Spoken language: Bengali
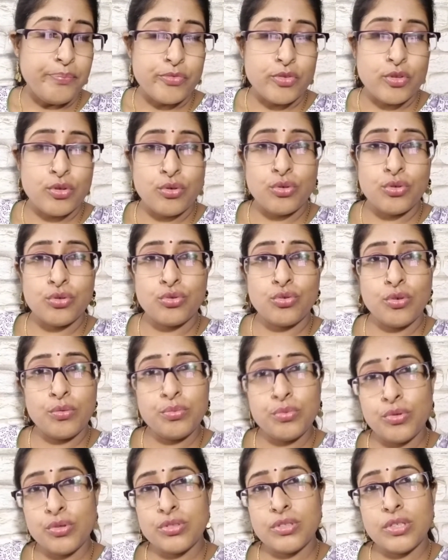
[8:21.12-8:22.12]
তো
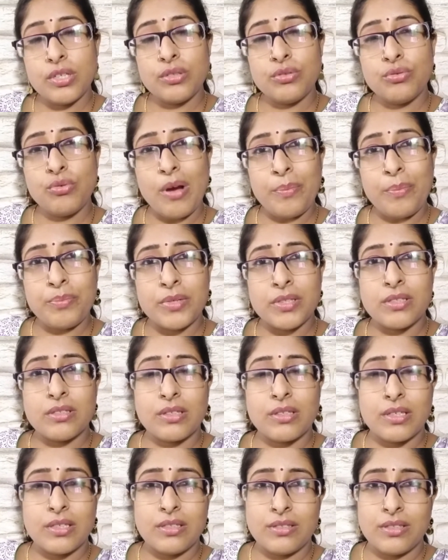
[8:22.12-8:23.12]
তবুও যেহেতু
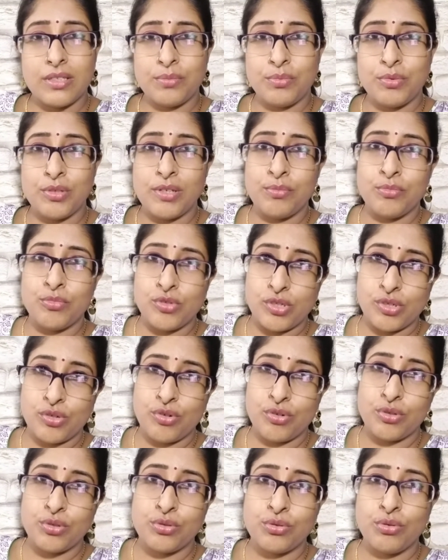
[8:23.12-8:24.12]
আপনাদেরকে নিজের বলে মনে
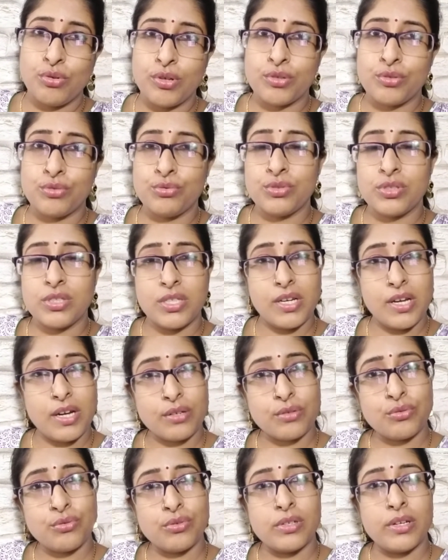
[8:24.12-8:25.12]
করি তো একটু শেয়ার
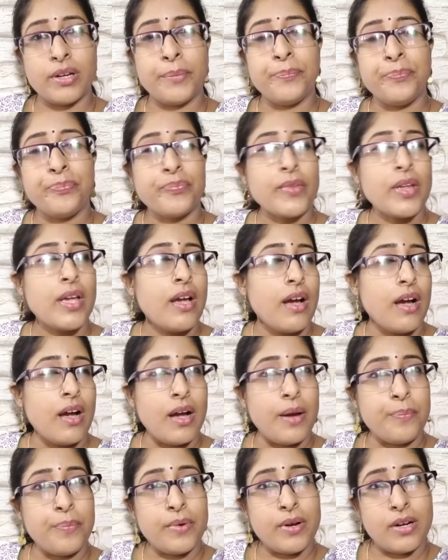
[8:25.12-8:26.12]
করলাম
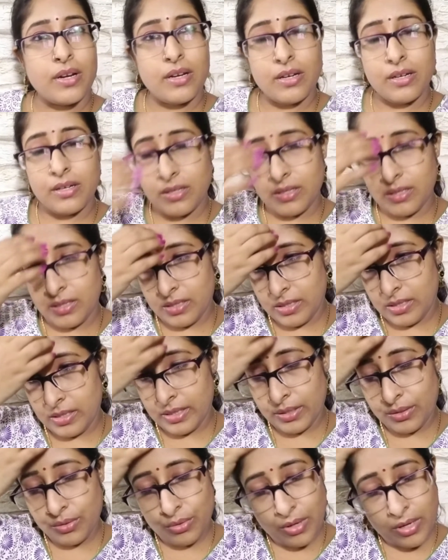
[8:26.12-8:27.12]
আপনারা
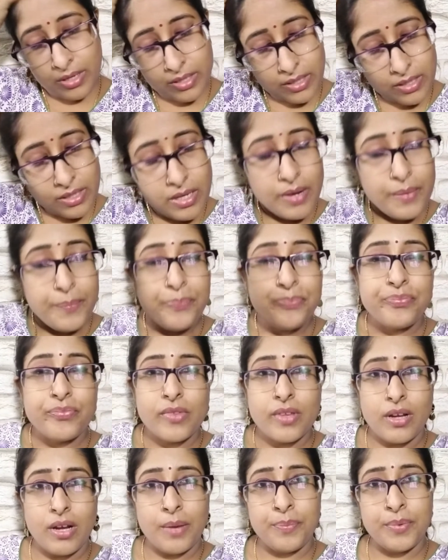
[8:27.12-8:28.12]
একটুখানি
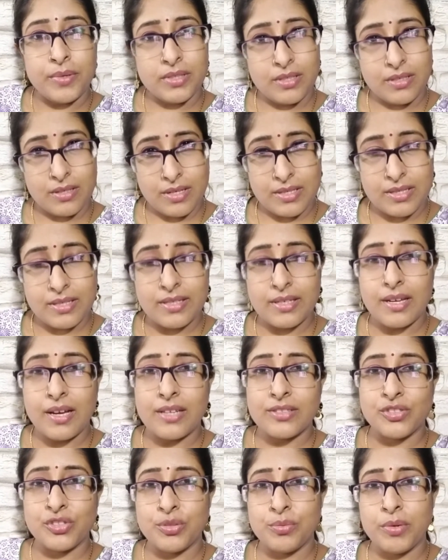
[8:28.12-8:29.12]
আপনাদের কাছ থেকে
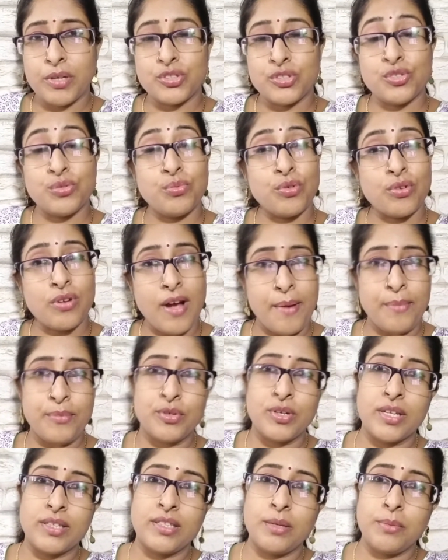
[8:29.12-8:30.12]
আশীর্বাদ শুভ
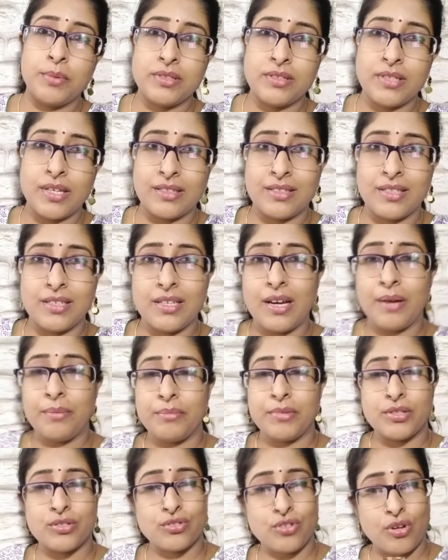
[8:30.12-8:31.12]
কামনা দেবেন যাতে
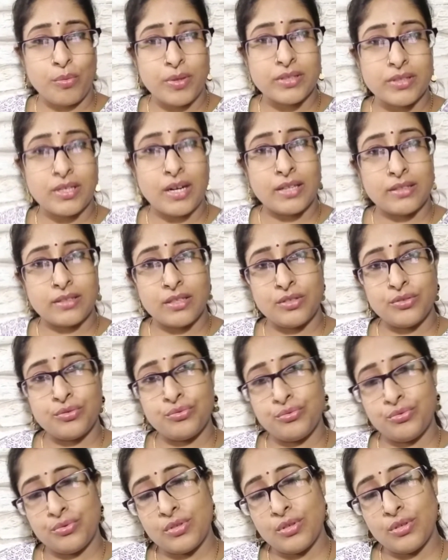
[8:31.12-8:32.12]
আমরা সবাই তাড়াতাড়ি
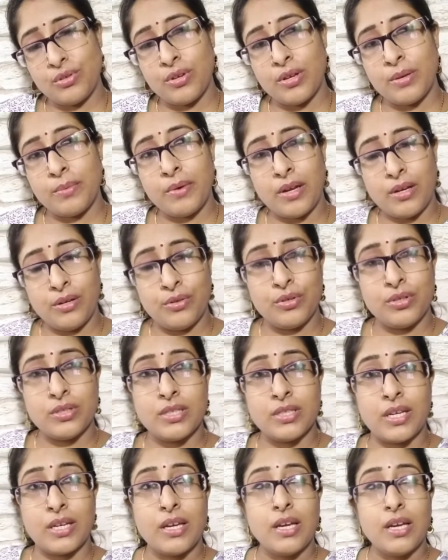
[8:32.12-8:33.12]
সুস্থ হয়ে ভালো হয়ে
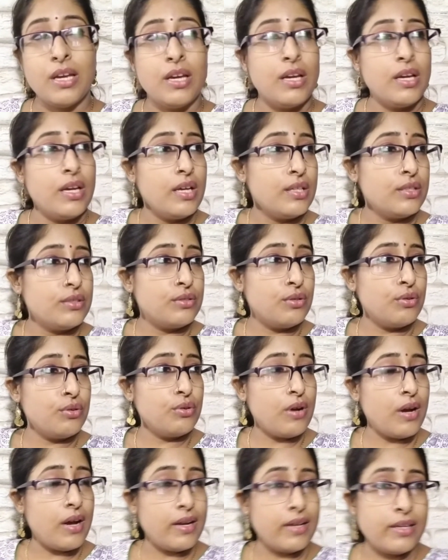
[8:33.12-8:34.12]
যায় তো
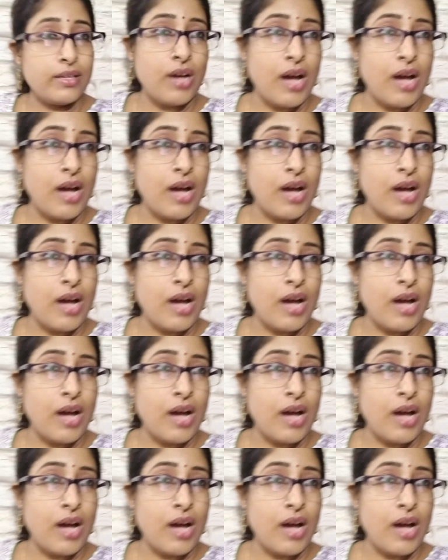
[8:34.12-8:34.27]
আর এই